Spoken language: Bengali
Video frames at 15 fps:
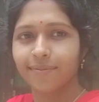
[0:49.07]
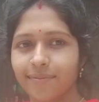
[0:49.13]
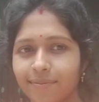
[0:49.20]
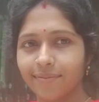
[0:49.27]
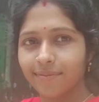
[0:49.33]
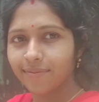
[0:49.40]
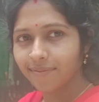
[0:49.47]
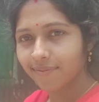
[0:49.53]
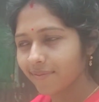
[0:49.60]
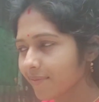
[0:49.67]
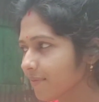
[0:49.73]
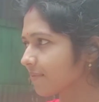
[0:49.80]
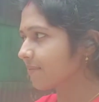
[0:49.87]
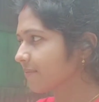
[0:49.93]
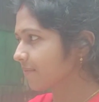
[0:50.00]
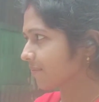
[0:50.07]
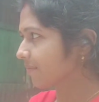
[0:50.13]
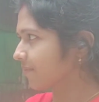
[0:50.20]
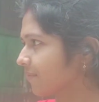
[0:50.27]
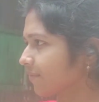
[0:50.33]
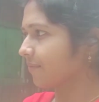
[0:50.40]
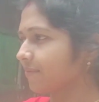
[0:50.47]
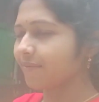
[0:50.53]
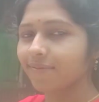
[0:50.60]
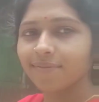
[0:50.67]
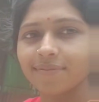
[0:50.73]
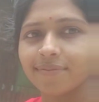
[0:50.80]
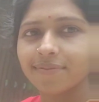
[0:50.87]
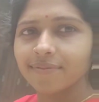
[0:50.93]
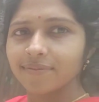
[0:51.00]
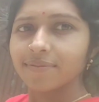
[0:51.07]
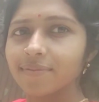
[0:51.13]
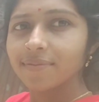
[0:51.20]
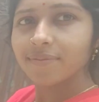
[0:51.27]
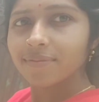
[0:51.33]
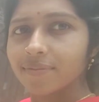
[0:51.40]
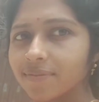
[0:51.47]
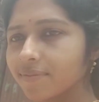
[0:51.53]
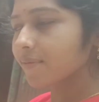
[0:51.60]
বাড়িতে চলে এসছি তো বাড়িতে এসে